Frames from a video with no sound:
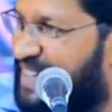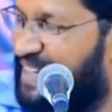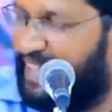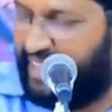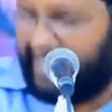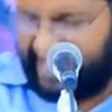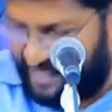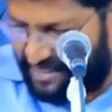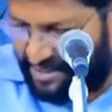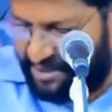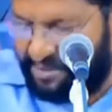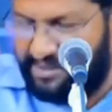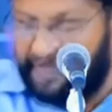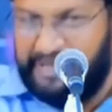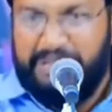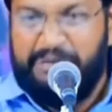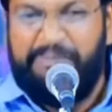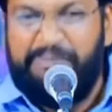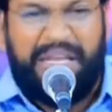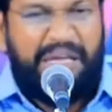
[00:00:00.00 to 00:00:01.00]
కనీసం
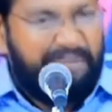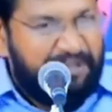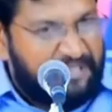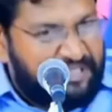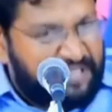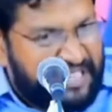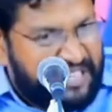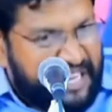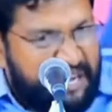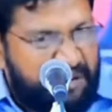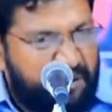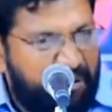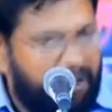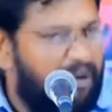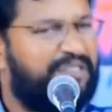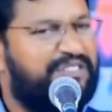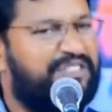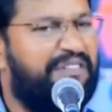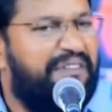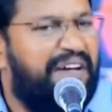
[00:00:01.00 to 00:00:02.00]
నిన్ను ప్రేమించి నీ
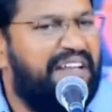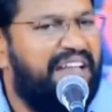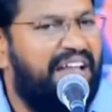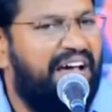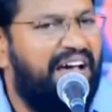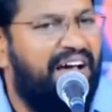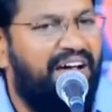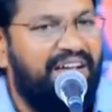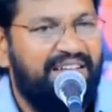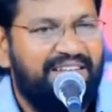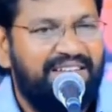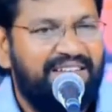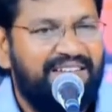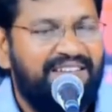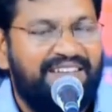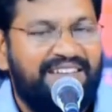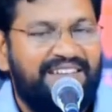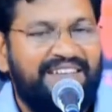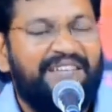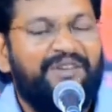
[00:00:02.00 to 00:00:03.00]
కోసమైనా
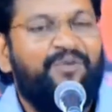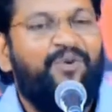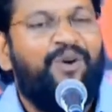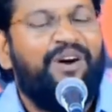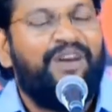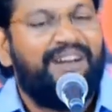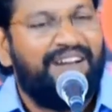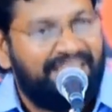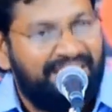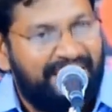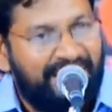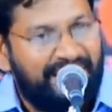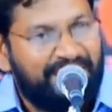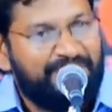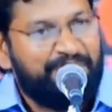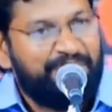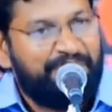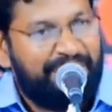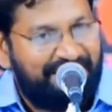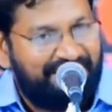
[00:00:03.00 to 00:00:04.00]
నీ వారిని
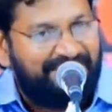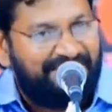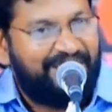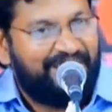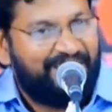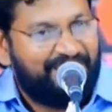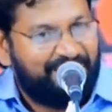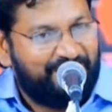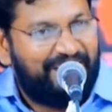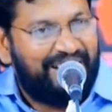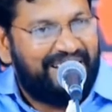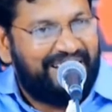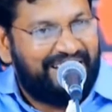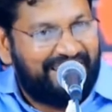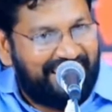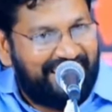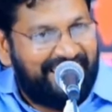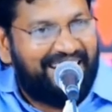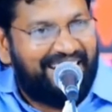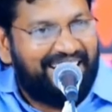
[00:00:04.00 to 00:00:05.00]
దాచిపెడతాడు
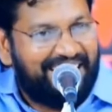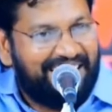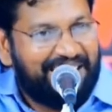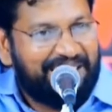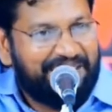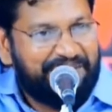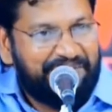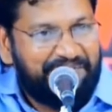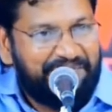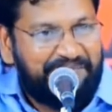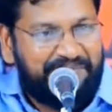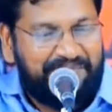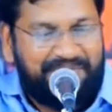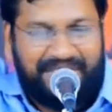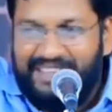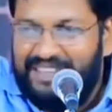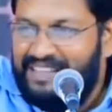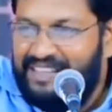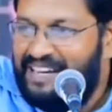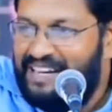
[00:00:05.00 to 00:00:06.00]
ఆయన
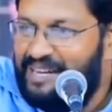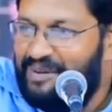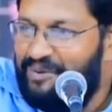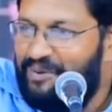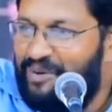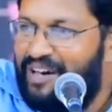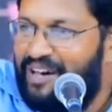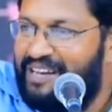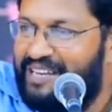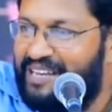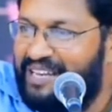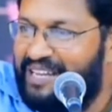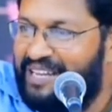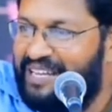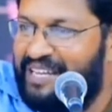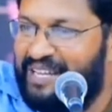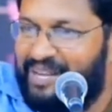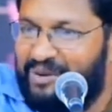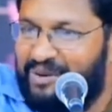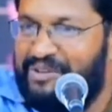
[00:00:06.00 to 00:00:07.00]
ఎందుకంటే వారిని
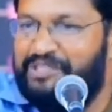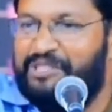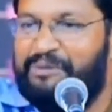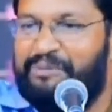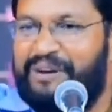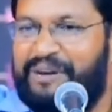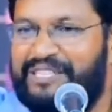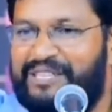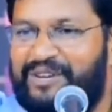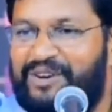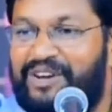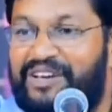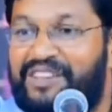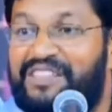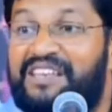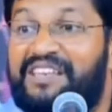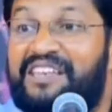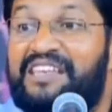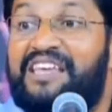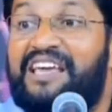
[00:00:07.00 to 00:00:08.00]
నువ్వు ఇష్టపడతావు
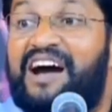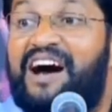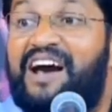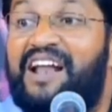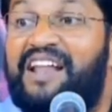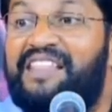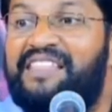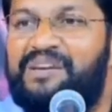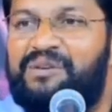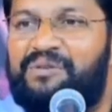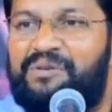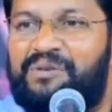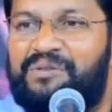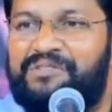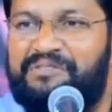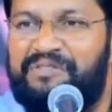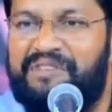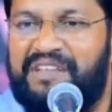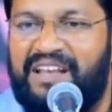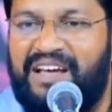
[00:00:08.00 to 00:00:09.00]
కదా నీ ఆనందం
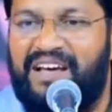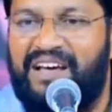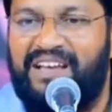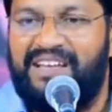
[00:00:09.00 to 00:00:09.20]
కోసమైనా